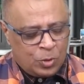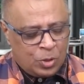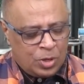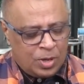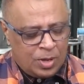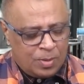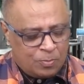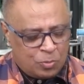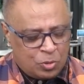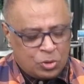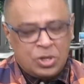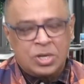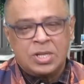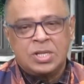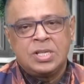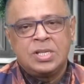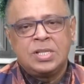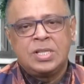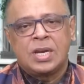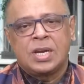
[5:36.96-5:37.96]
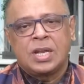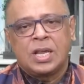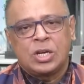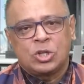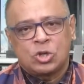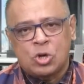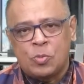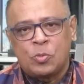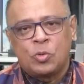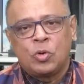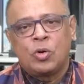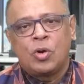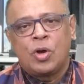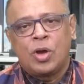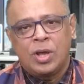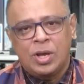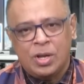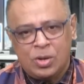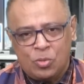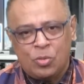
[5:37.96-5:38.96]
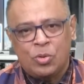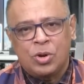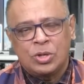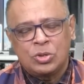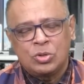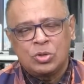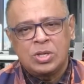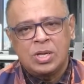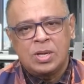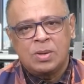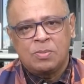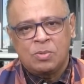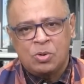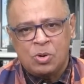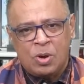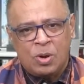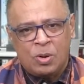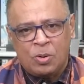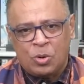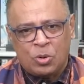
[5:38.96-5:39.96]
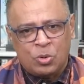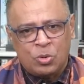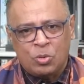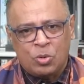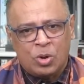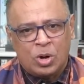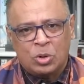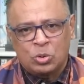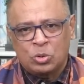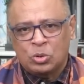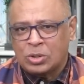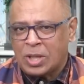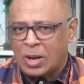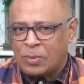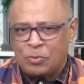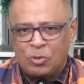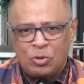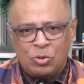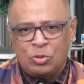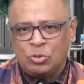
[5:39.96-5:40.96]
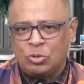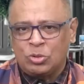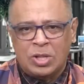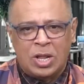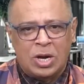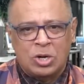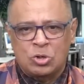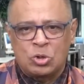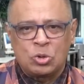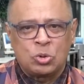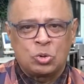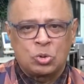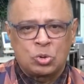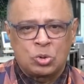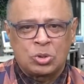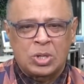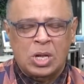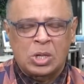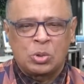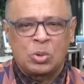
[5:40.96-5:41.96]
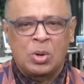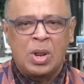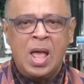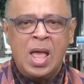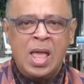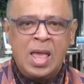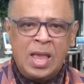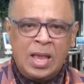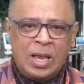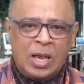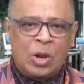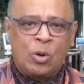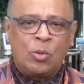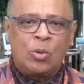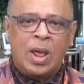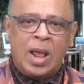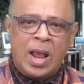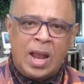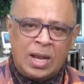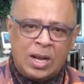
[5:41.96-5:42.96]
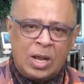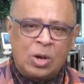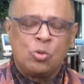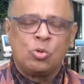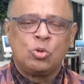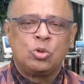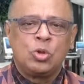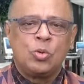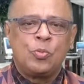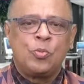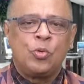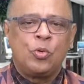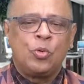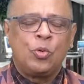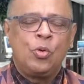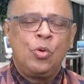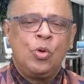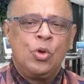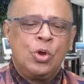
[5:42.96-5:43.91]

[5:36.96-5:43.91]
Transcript: ওই প্রতিনিধিদেরকে সমন্বয় করে যদি গঠন করা হতো তারপরেও কিন্তু তারা সন্তুষ্ট থাকতো না কেননা এটা গুরুত্বপূর্ণ